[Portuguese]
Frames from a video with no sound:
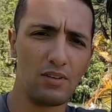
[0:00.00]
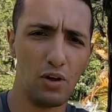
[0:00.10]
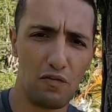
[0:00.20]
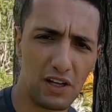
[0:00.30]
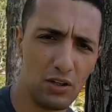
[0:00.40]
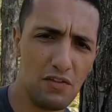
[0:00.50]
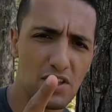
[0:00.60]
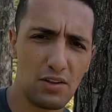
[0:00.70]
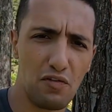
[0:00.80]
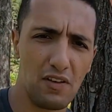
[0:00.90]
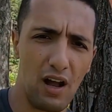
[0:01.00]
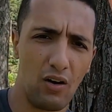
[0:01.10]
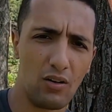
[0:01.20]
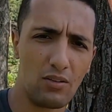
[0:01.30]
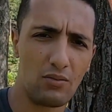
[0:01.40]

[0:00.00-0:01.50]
Então fica no vídeo até o final.